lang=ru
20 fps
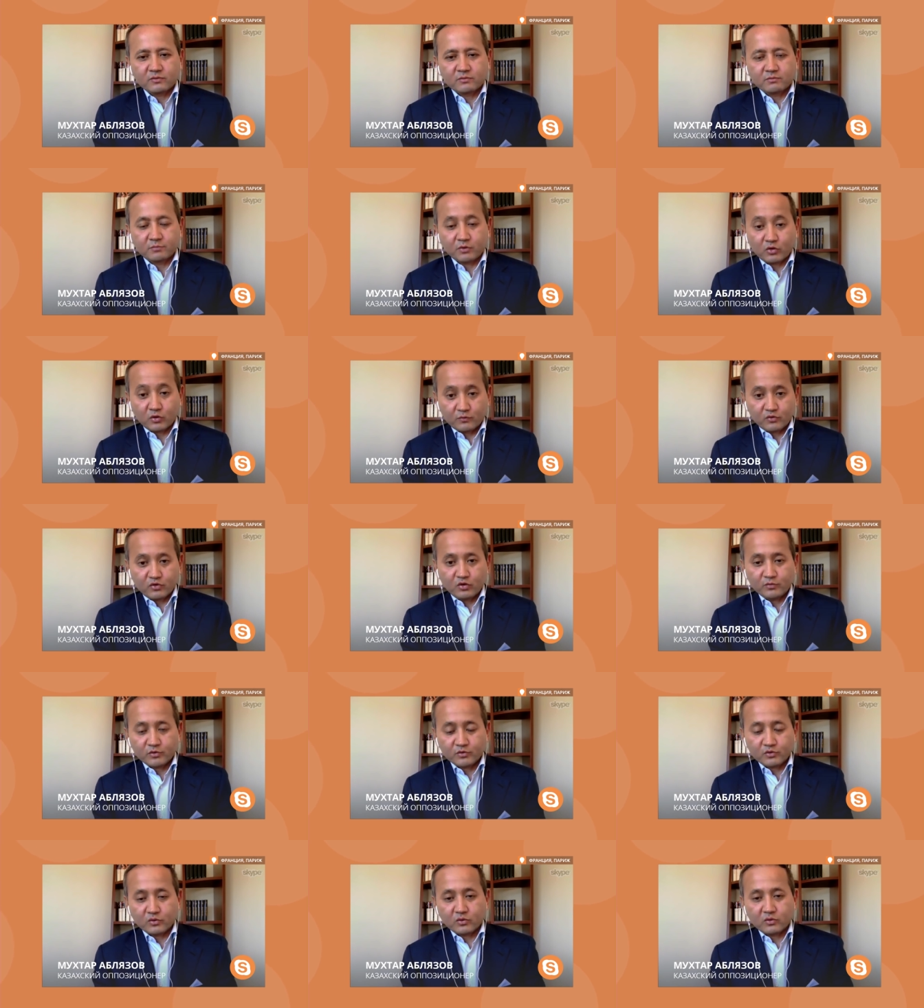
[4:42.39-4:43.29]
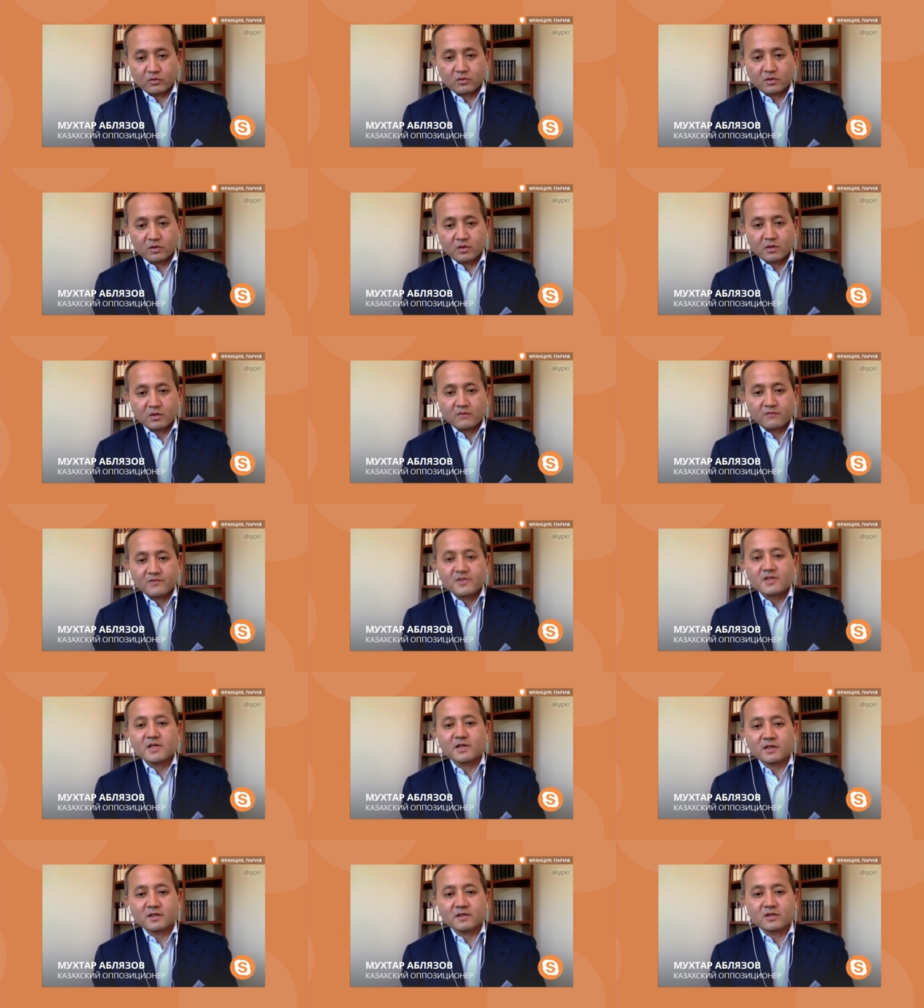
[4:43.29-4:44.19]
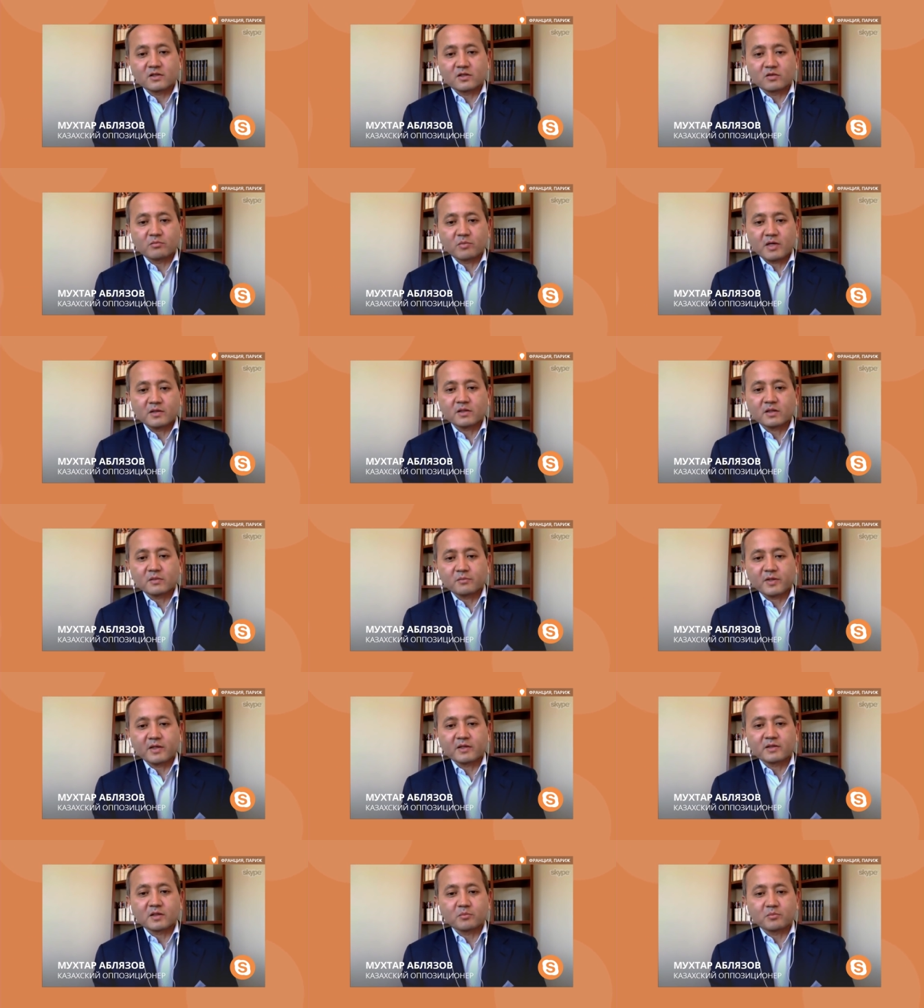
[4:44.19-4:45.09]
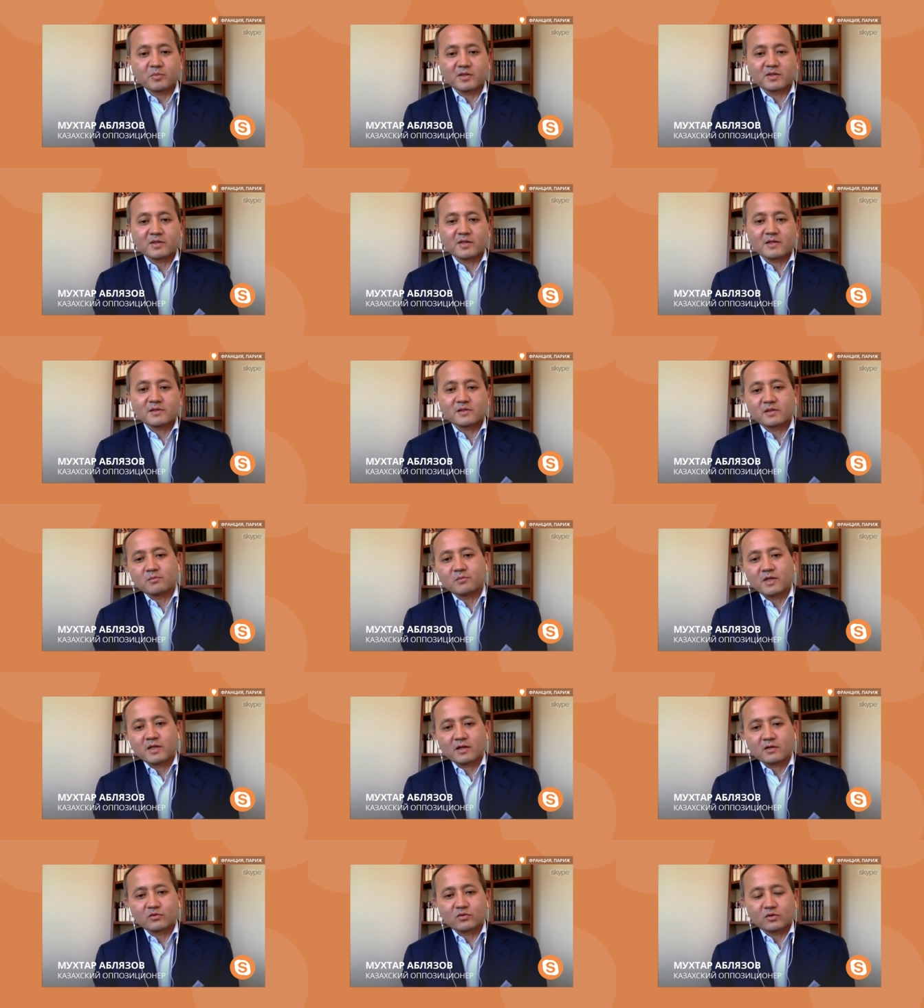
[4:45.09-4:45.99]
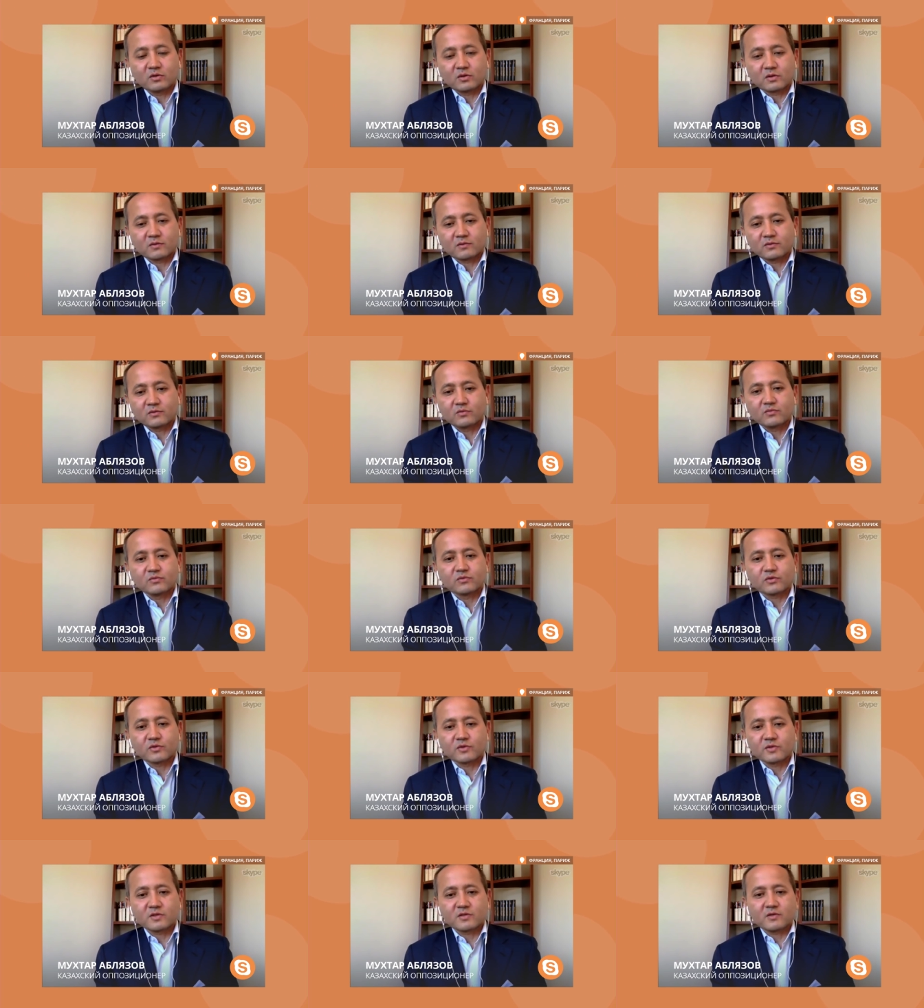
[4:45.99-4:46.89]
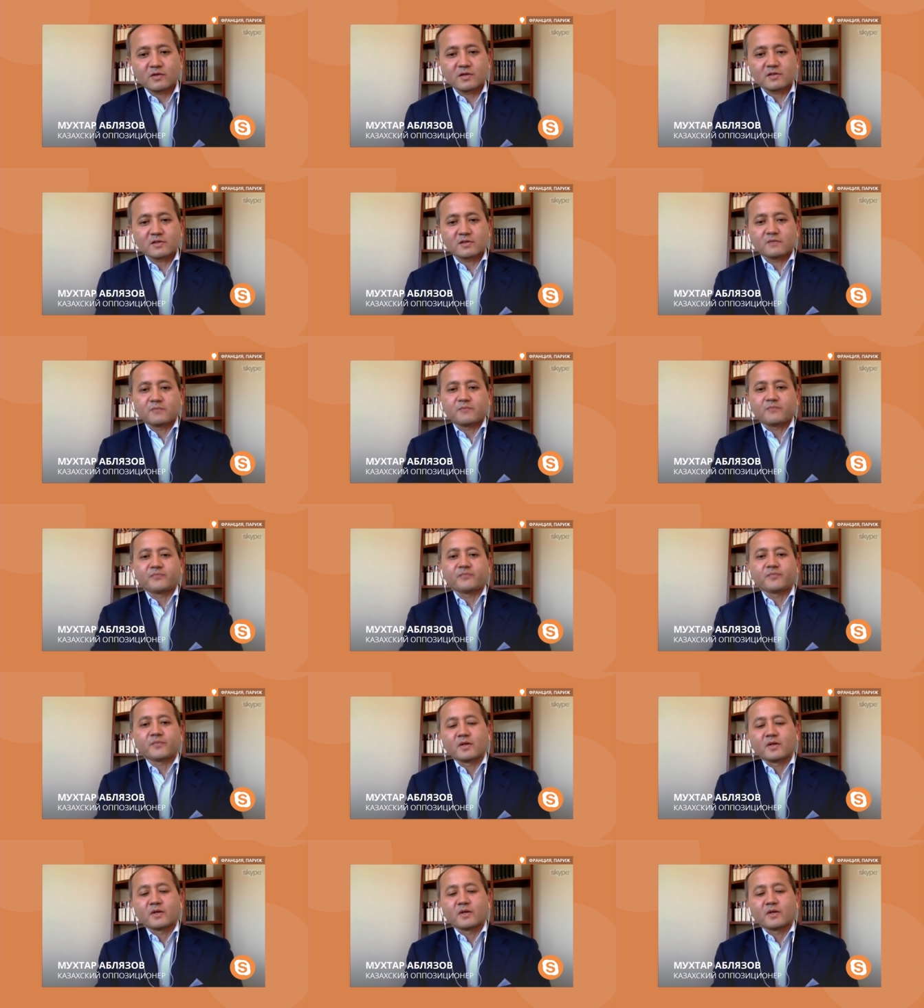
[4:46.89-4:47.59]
При том всем, что все кредиты банка порядка 15 миллиардов долларов. Ну, что называется,